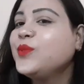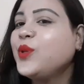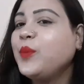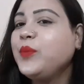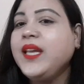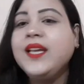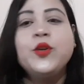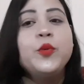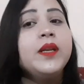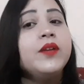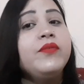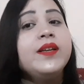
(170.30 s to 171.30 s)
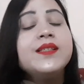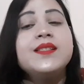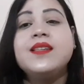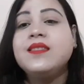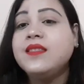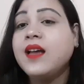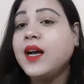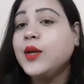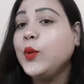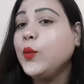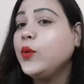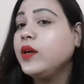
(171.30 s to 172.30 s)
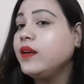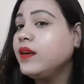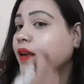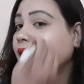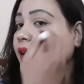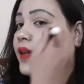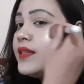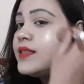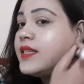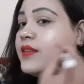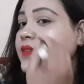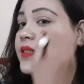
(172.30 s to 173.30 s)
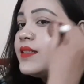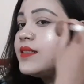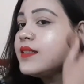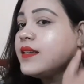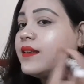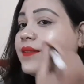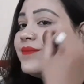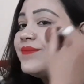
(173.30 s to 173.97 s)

तो आप देख रहे हो मेरा फेस कितना ग्लो कर रहा है इसकी वजह से